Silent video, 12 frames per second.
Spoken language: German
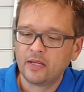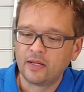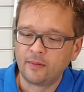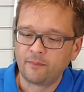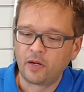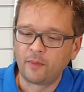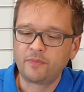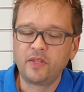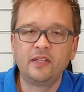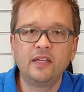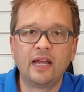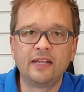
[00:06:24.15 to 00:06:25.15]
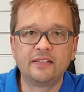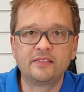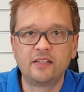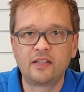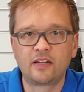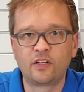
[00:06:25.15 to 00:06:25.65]
ähm, habt ihr hier eine
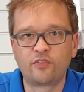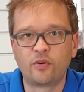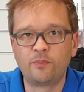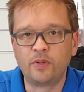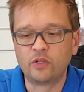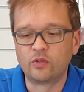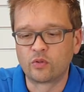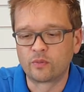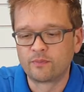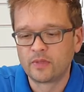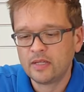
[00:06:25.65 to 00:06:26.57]
sichere Verbindung.